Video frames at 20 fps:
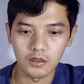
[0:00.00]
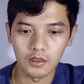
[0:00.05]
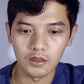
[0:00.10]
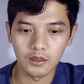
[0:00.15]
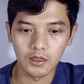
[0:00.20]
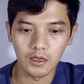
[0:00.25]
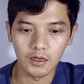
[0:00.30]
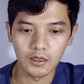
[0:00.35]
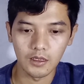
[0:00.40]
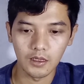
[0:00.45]

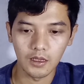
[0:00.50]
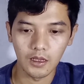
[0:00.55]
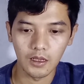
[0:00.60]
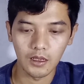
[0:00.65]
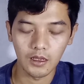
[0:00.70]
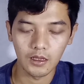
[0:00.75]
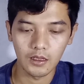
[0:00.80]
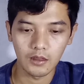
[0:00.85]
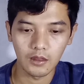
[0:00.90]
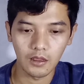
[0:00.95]
kita
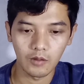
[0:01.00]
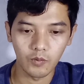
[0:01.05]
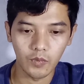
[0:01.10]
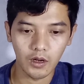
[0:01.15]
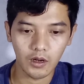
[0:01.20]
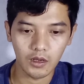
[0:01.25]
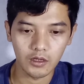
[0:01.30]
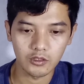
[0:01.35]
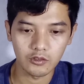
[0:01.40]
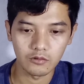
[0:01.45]
lihat
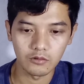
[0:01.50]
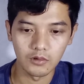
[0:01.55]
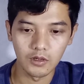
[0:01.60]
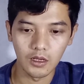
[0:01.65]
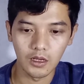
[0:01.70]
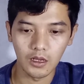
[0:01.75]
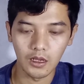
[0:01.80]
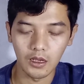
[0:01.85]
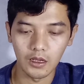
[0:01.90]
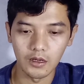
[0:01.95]
apakah
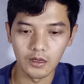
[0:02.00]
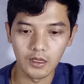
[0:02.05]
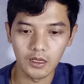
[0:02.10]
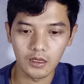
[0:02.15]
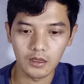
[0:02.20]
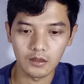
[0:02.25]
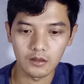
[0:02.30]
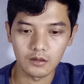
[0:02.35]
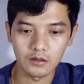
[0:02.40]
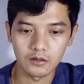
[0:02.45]
sudah
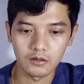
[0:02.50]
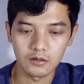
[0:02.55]
ada